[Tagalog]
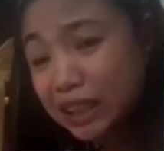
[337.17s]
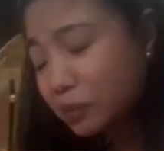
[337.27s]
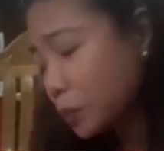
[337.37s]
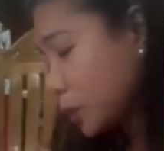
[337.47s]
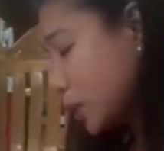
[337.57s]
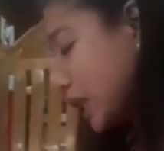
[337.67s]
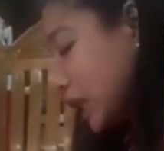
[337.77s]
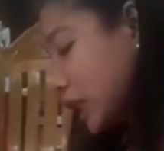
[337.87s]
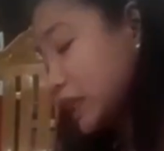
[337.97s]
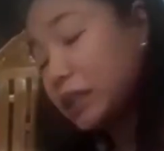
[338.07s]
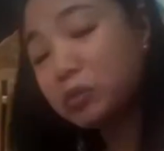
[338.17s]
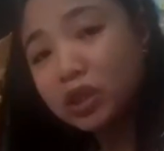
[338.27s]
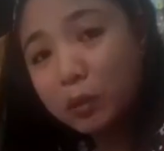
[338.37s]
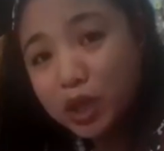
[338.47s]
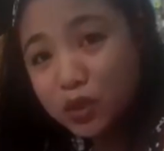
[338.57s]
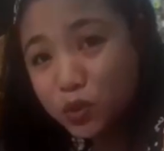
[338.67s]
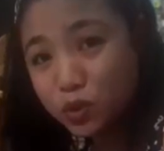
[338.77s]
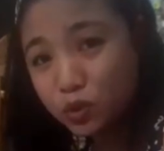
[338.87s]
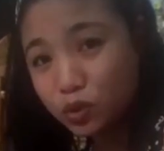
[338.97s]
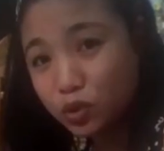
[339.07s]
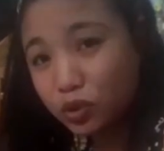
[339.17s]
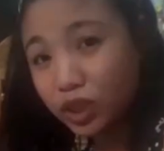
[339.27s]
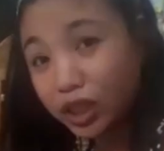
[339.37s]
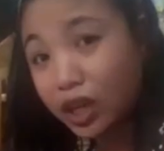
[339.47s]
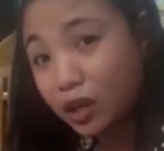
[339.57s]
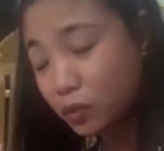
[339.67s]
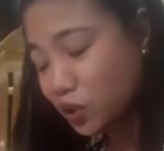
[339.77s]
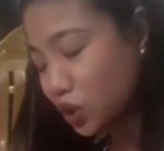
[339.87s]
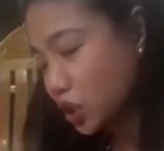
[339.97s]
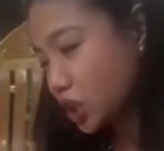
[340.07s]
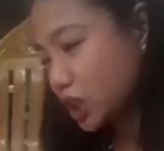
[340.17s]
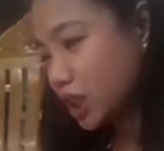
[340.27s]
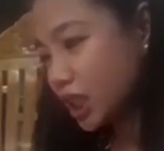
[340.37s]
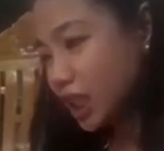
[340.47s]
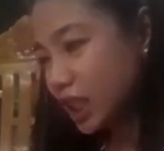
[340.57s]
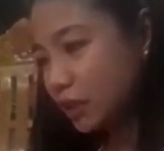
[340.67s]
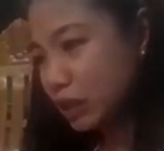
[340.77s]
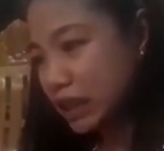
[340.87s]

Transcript: Pero minsan po, ah, hindi po namin nasusunod yung 3 hours.